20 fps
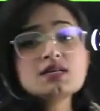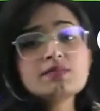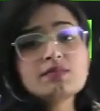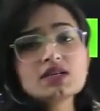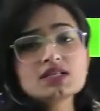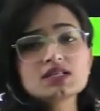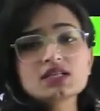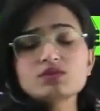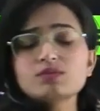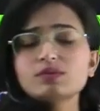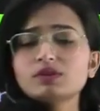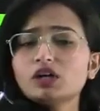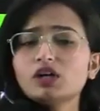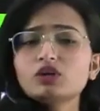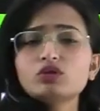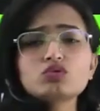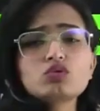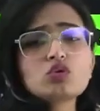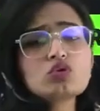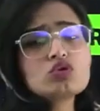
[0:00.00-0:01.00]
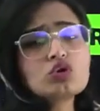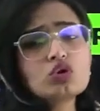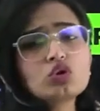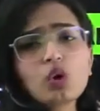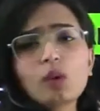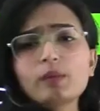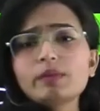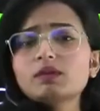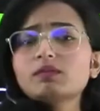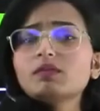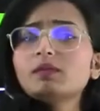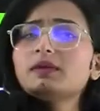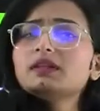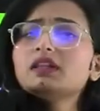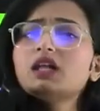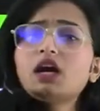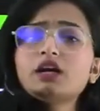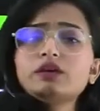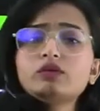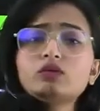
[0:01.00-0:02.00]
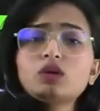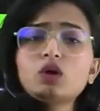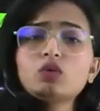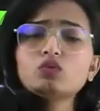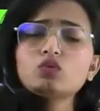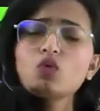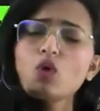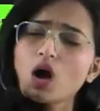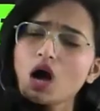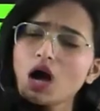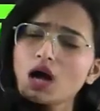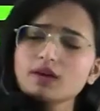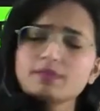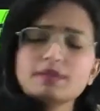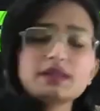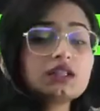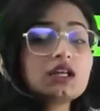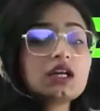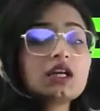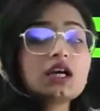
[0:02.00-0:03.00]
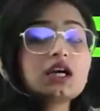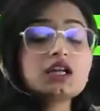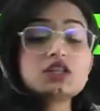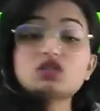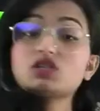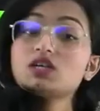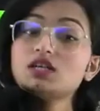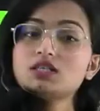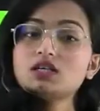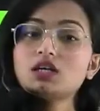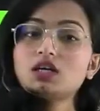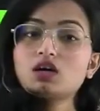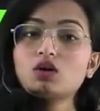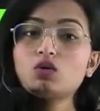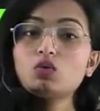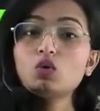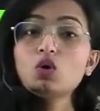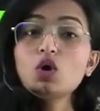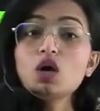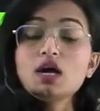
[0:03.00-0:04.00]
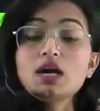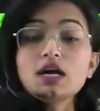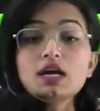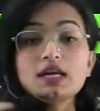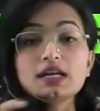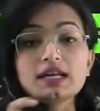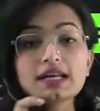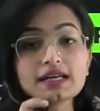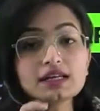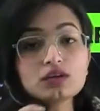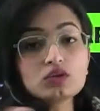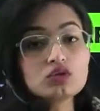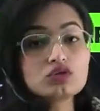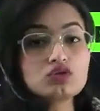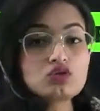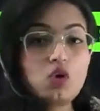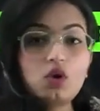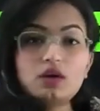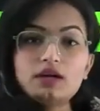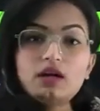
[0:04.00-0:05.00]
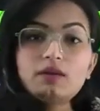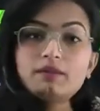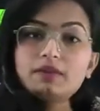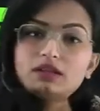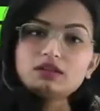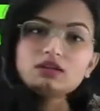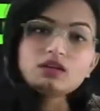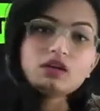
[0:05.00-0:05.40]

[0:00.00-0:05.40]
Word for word: मैं सच बता रही हूँ जो जो टॉपिक मैं बता रही हूँ ना उनको आंख बंद करके अच्छे से कर लो लेकिन कुछ छोड़ना मत